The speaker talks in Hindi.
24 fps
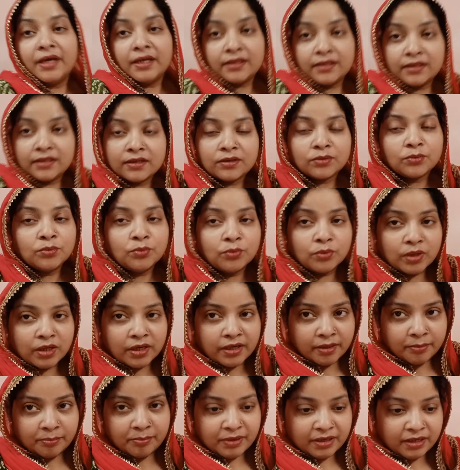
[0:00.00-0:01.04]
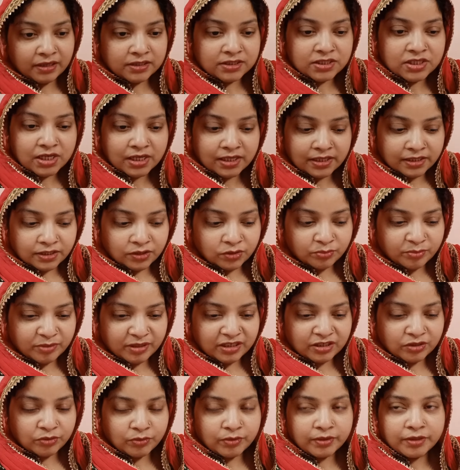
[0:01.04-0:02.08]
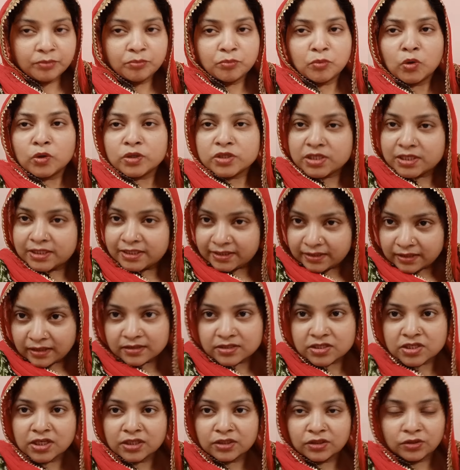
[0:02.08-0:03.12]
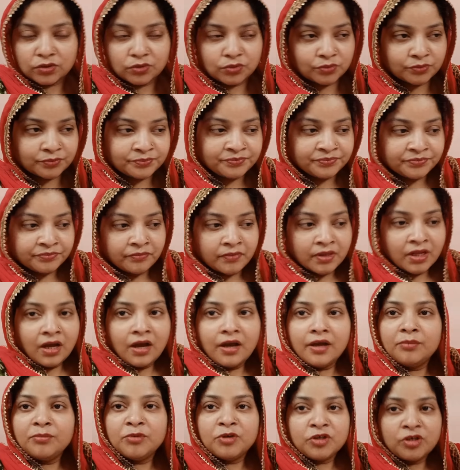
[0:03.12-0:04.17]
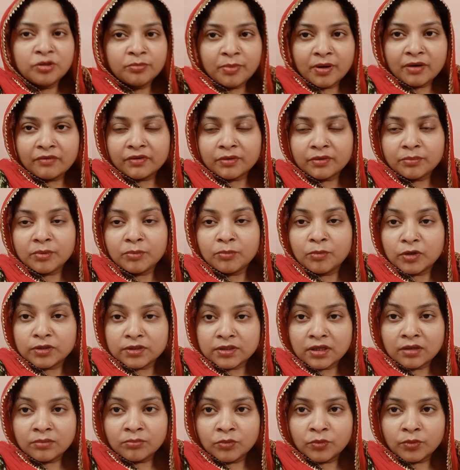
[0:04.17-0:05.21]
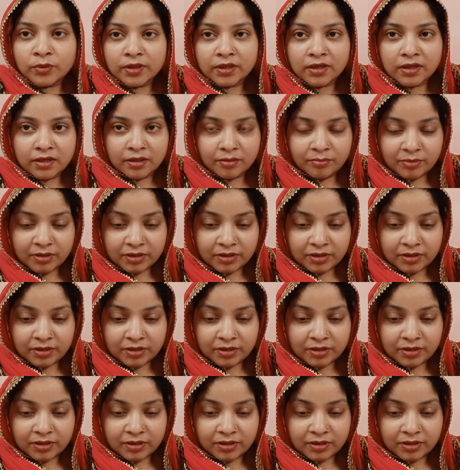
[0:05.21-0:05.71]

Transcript: बेहतर हुआ है पैर चलने तो मैं लगी लेकिन बहुत जल्दी थक जाती हूँ इम्यूनिटी पावर भी बहुत कम हो रखा